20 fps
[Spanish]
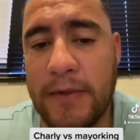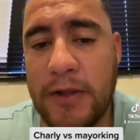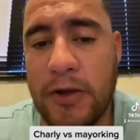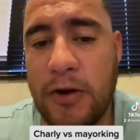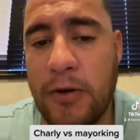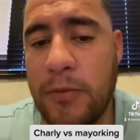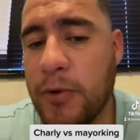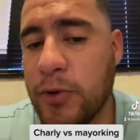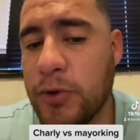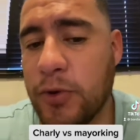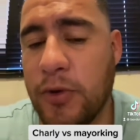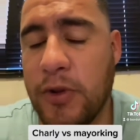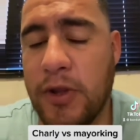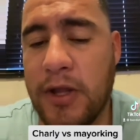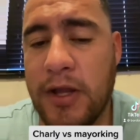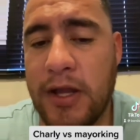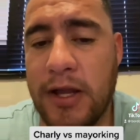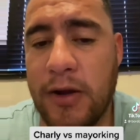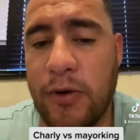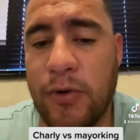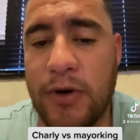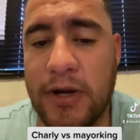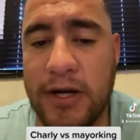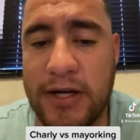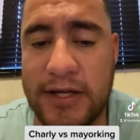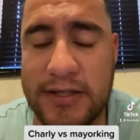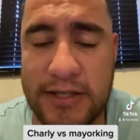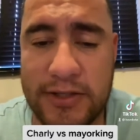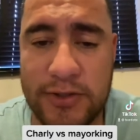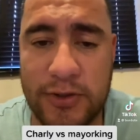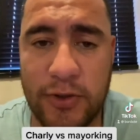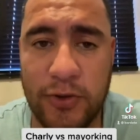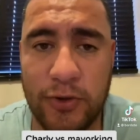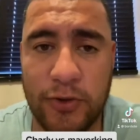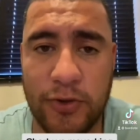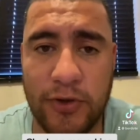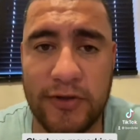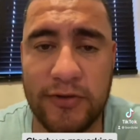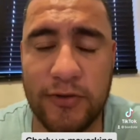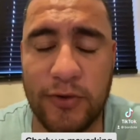Como toda organización,
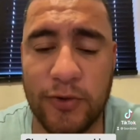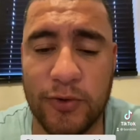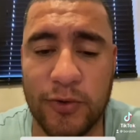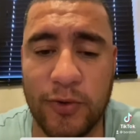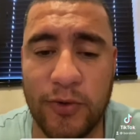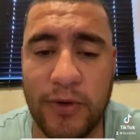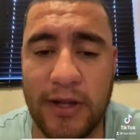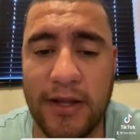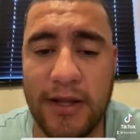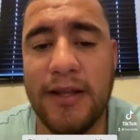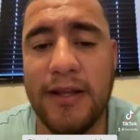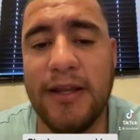toda estructura.